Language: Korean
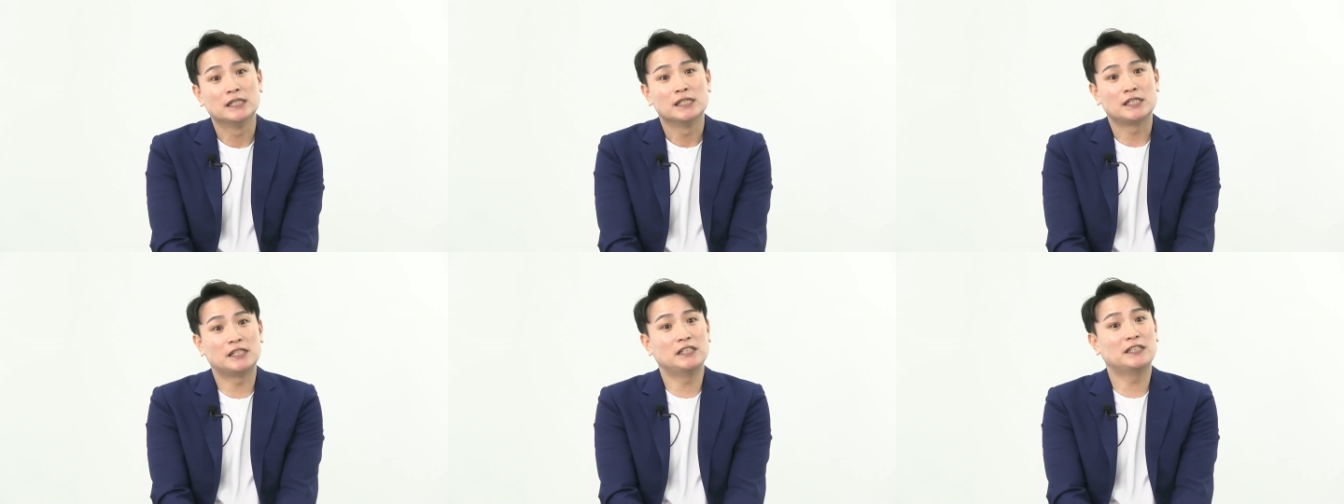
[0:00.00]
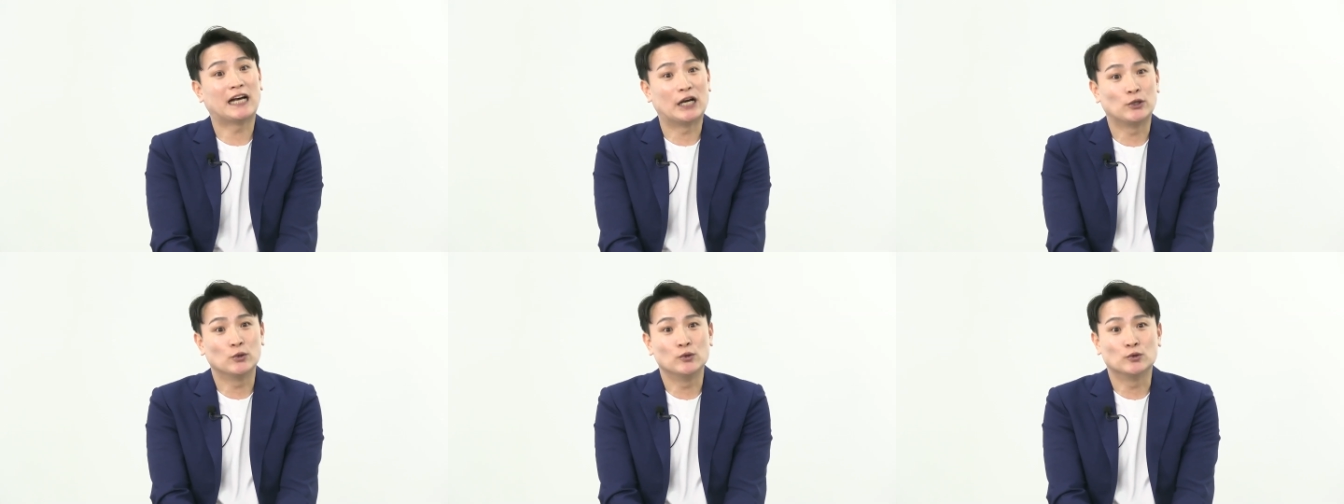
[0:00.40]
신인
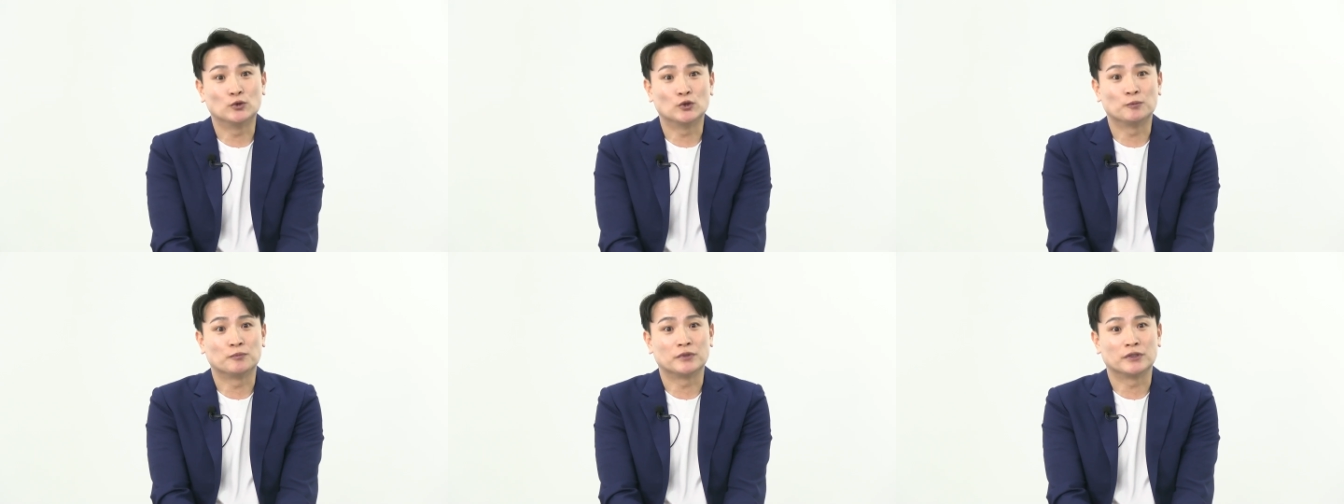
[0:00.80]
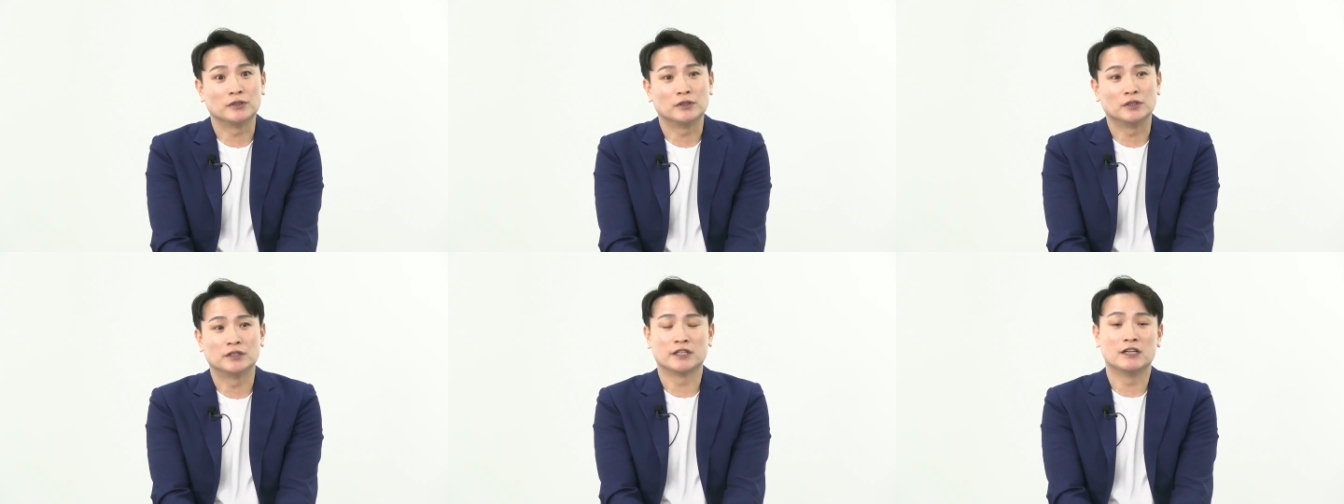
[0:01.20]
아이돌
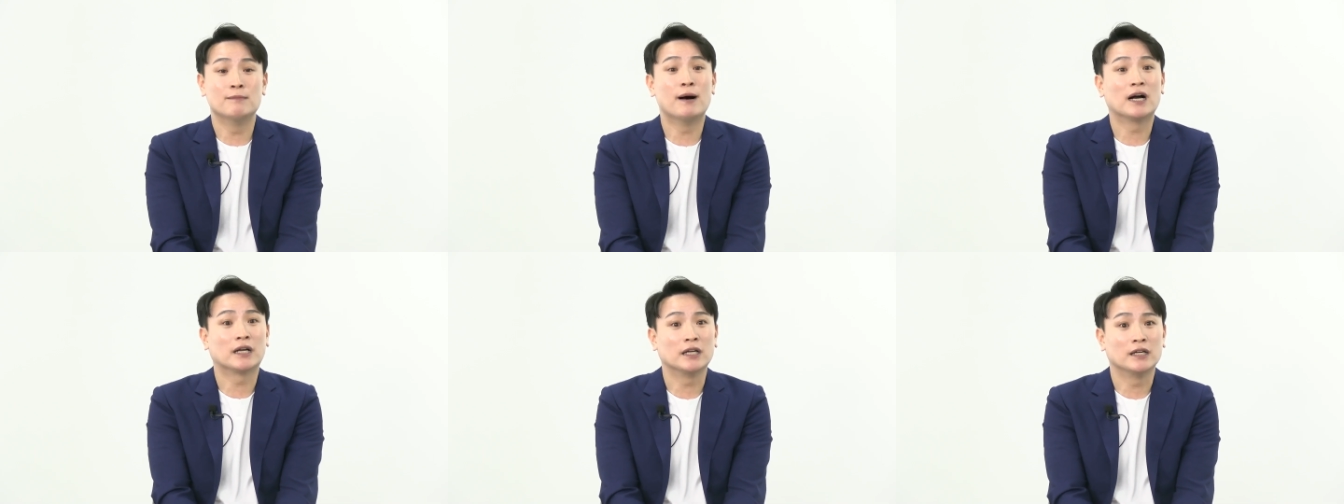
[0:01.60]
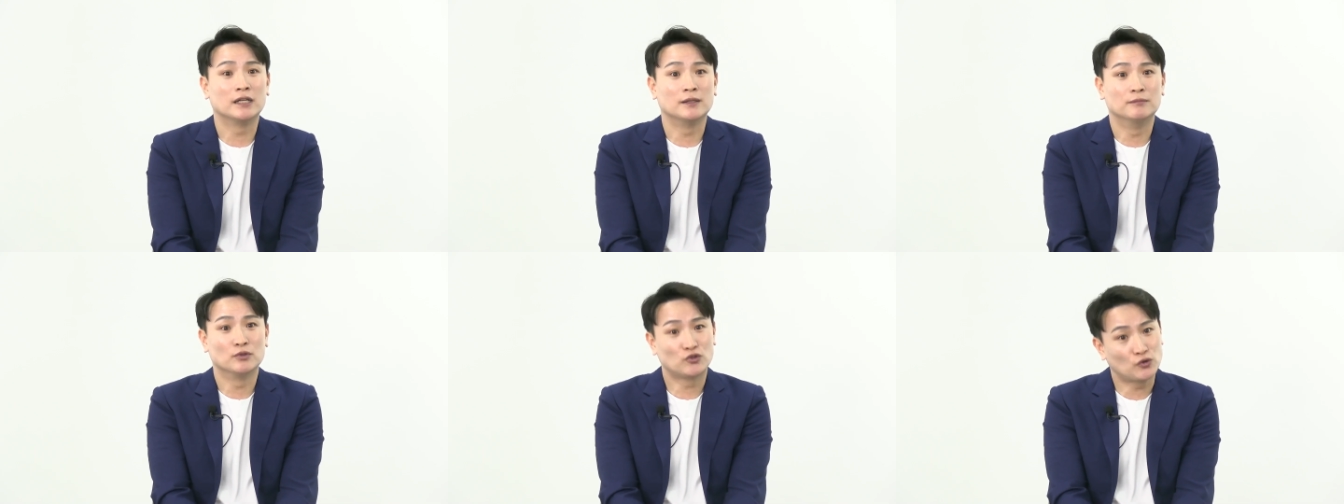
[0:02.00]
그룹들 이제 1박
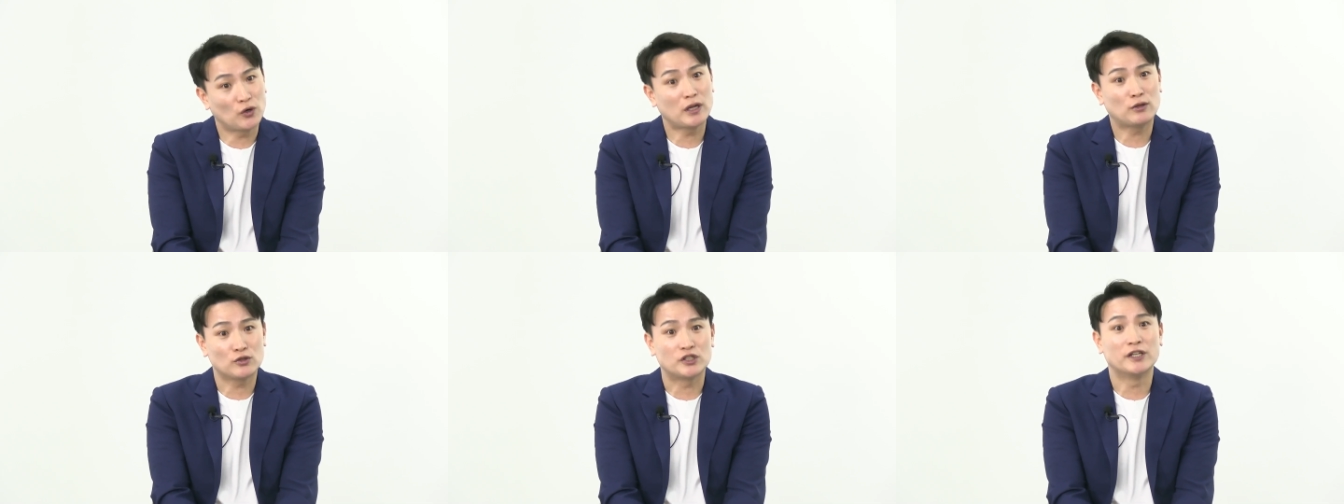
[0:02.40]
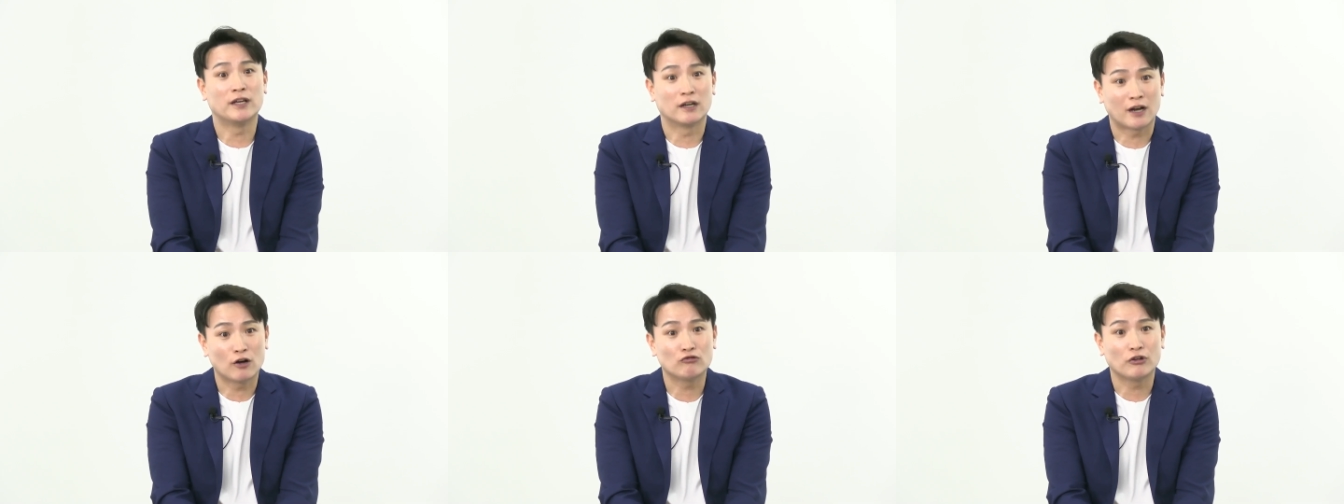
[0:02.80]
2일 뭐 수련회도
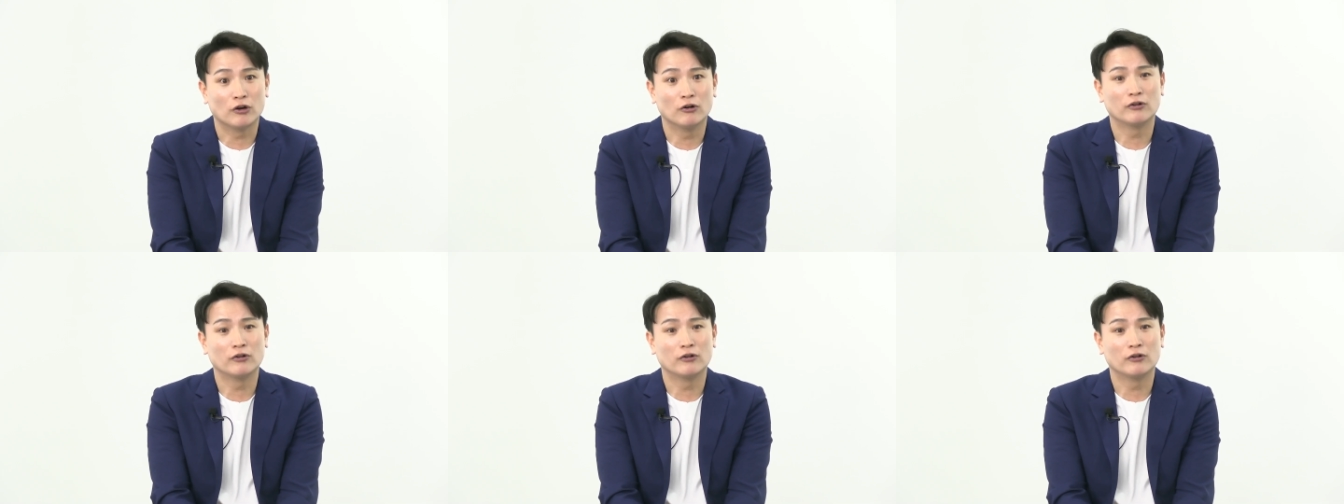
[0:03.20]
진행을 하고요.